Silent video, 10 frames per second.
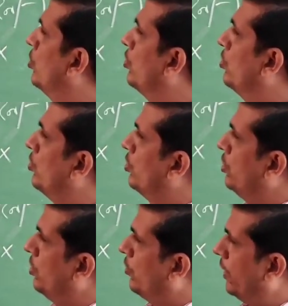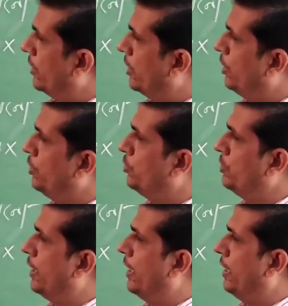वो वाटर
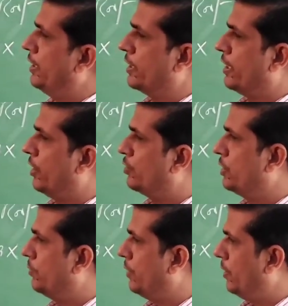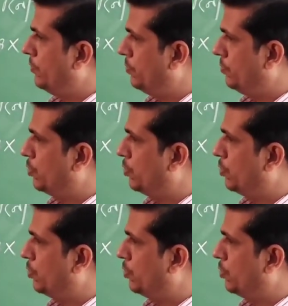ड्यू या अन्य कार्यों से अपना